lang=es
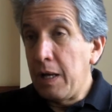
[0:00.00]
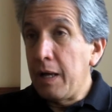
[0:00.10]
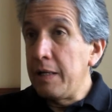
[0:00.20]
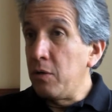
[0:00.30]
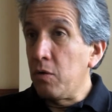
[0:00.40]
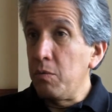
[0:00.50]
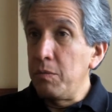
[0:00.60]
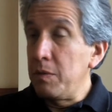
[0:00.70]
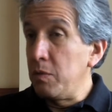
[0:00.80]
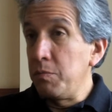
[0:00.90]
una
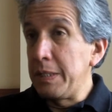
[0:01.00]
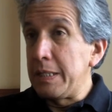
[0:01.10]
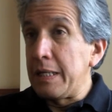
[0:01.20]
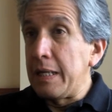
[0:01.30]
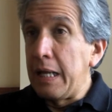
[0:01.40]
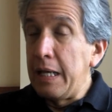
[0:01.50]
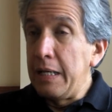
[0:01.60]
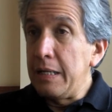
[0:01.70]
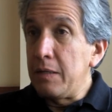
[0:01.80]
enorme, en un ventanal,